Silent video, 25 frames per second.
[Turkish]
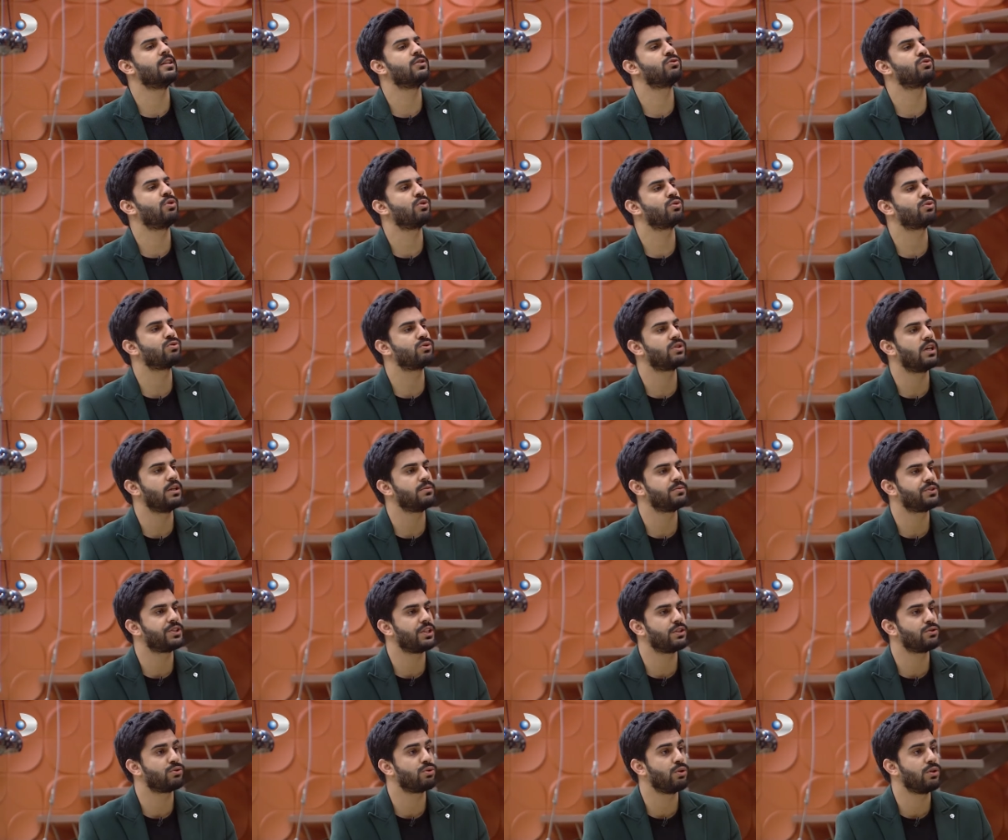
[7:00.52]
çok güzel bir
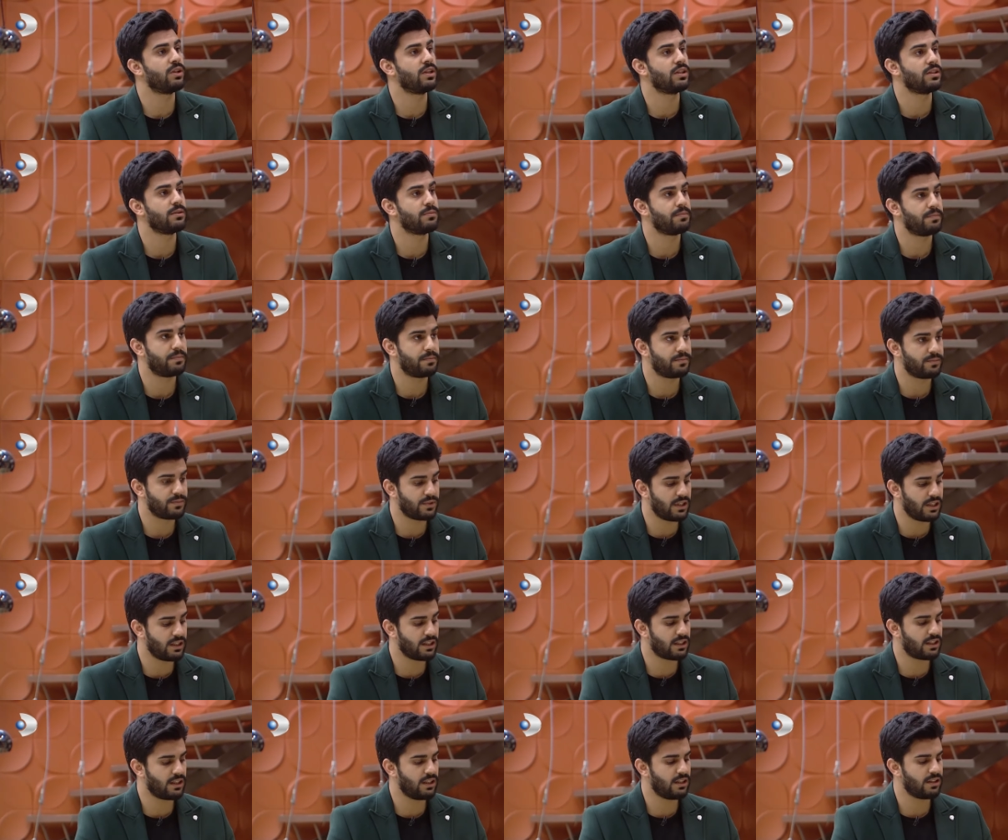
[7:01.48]
şey söyledi.
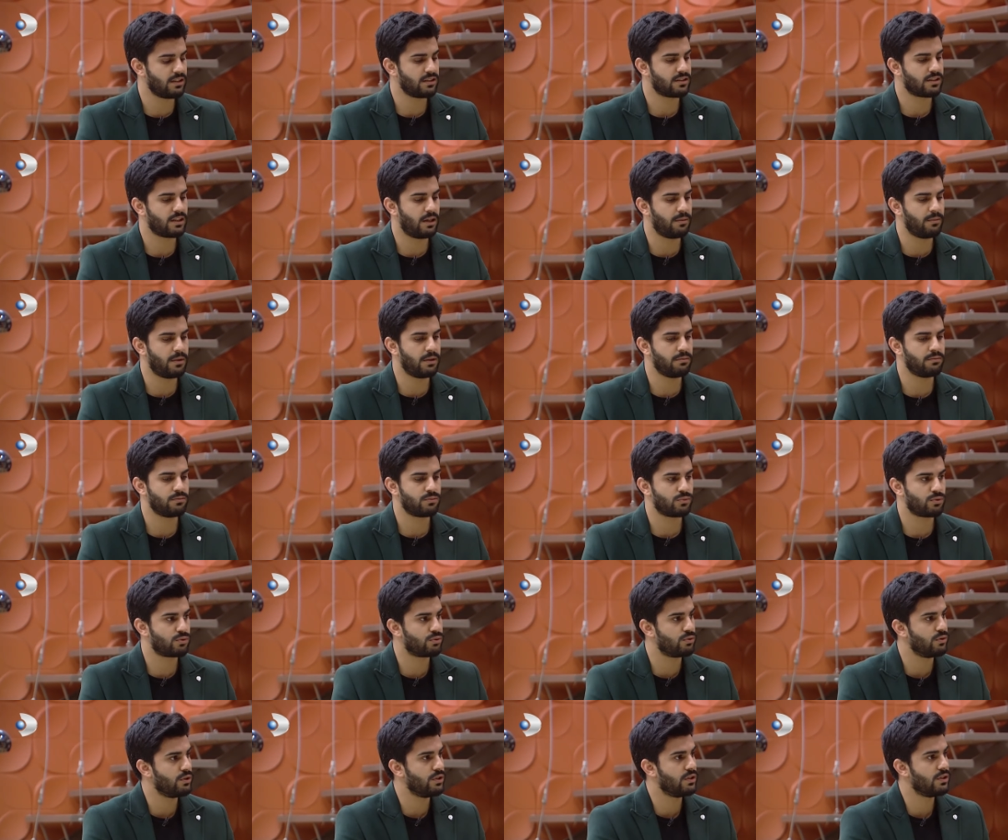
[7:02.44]
Dedi ki tamam
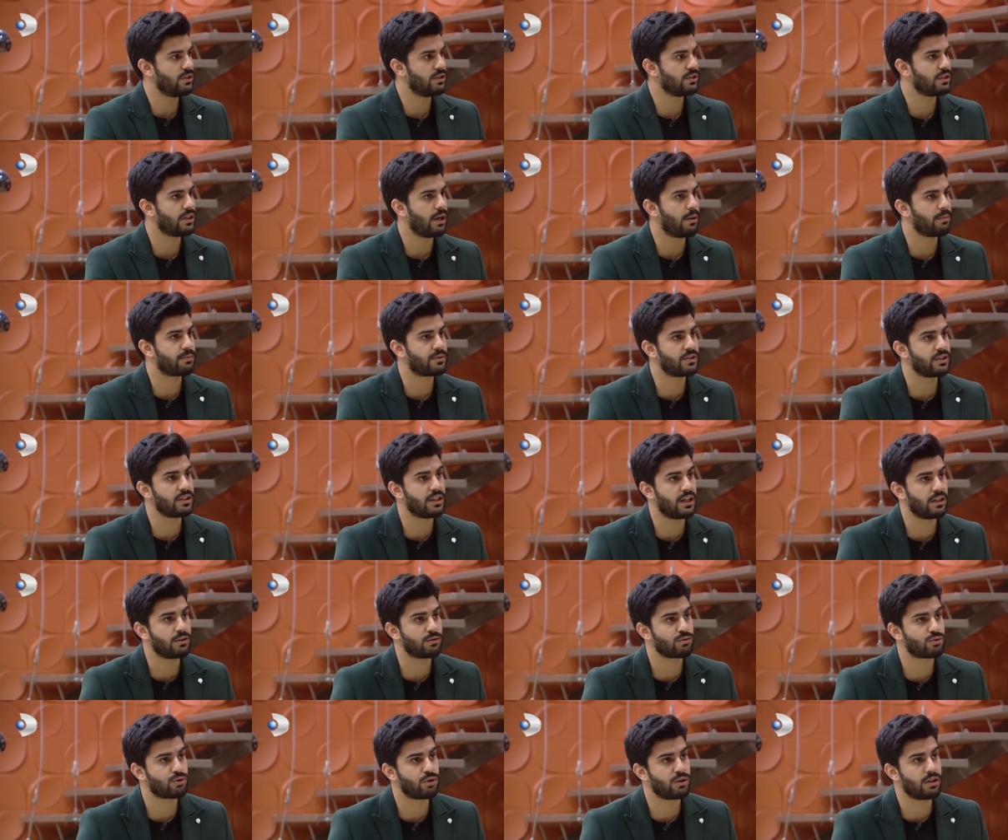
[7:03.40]
e, yaptığı
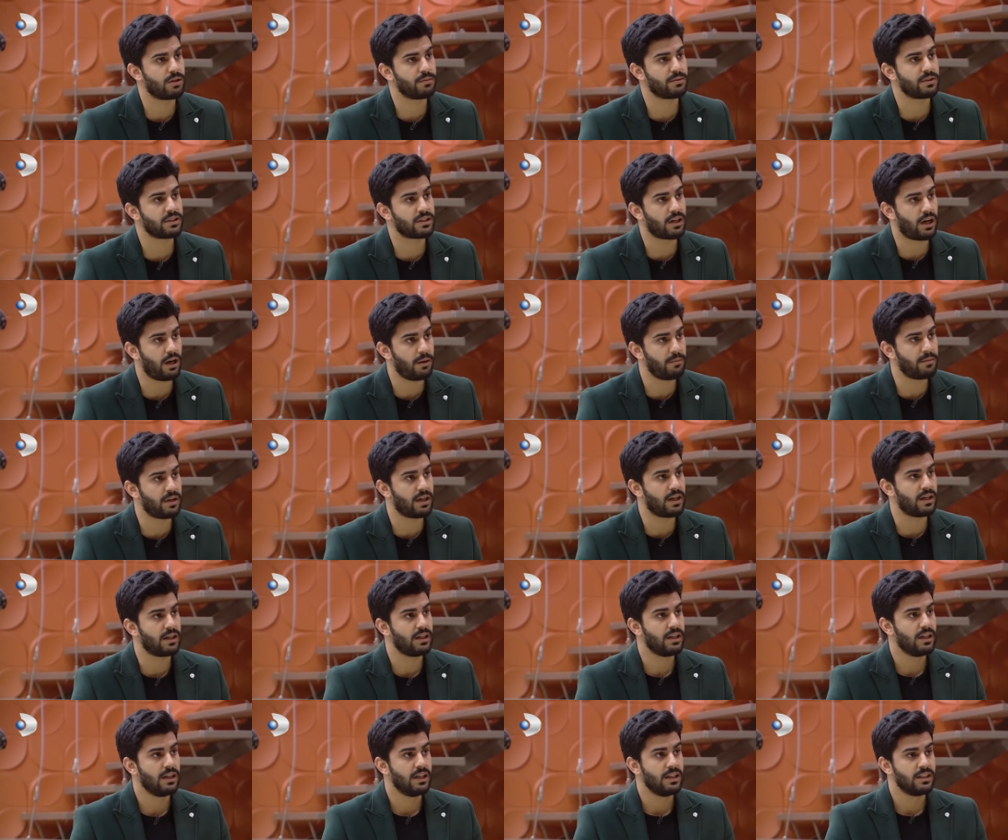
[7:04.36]
yanlış olabilir ama
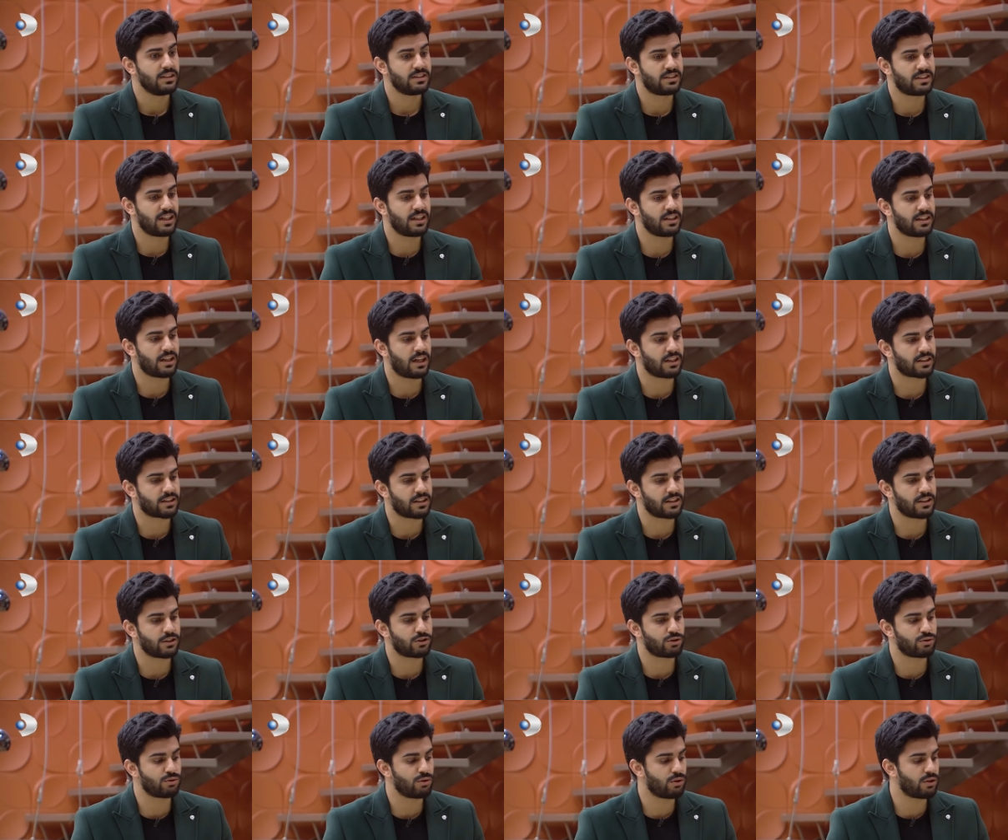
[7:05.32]
evet. senin
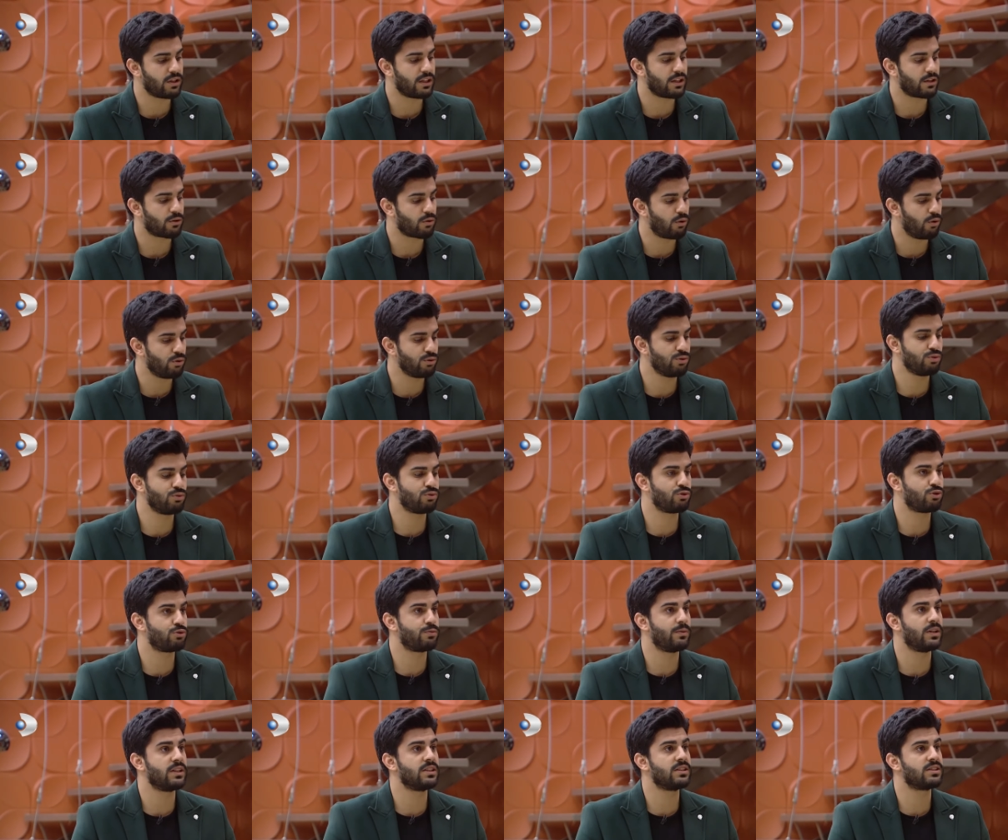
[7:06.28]
arkadaşın olarak onun evet.
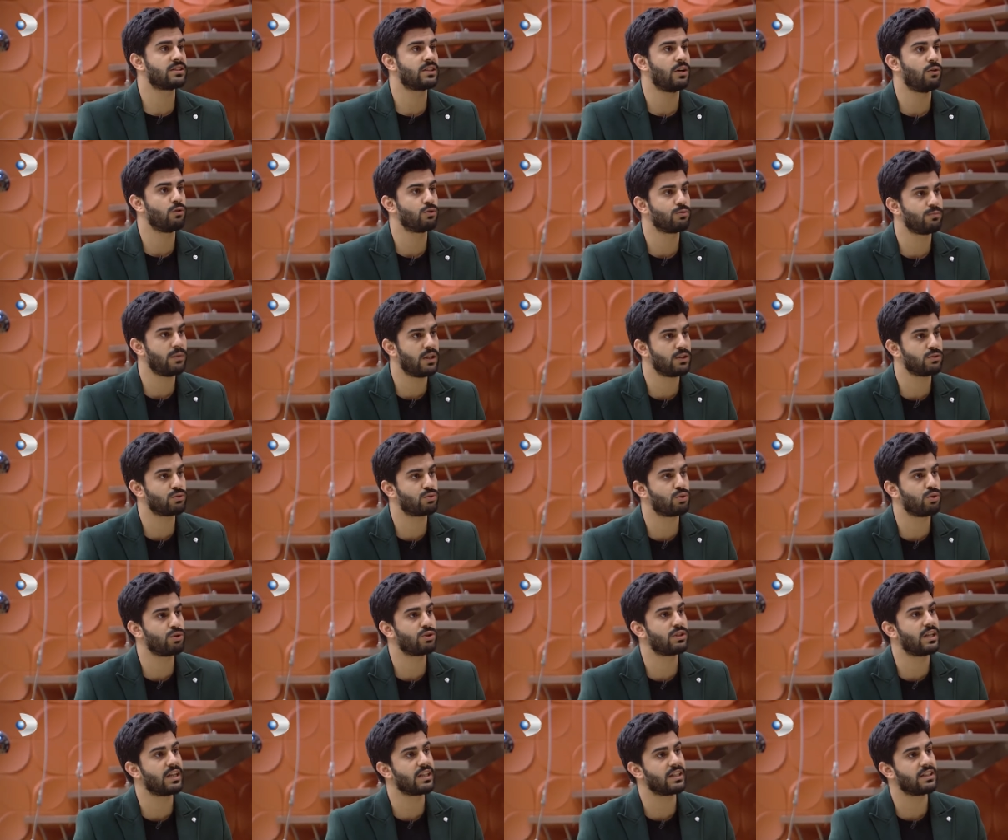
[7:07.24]
düşmanını savunman
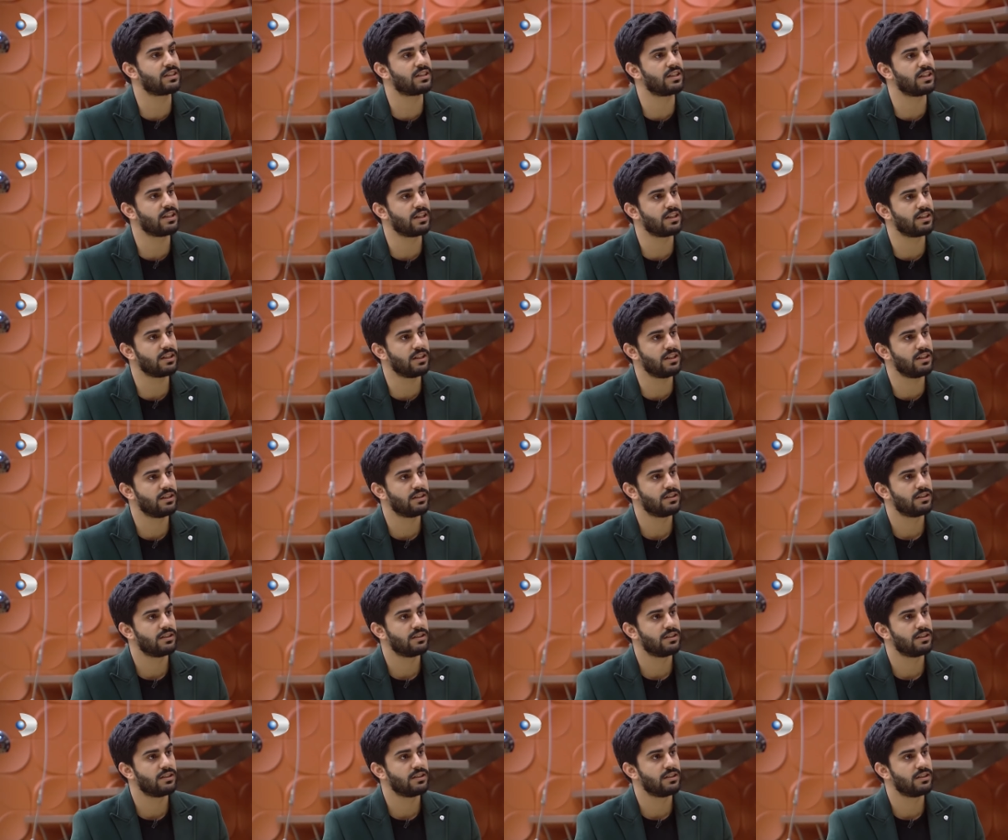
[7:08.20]
zoruna evet. gitti dedi.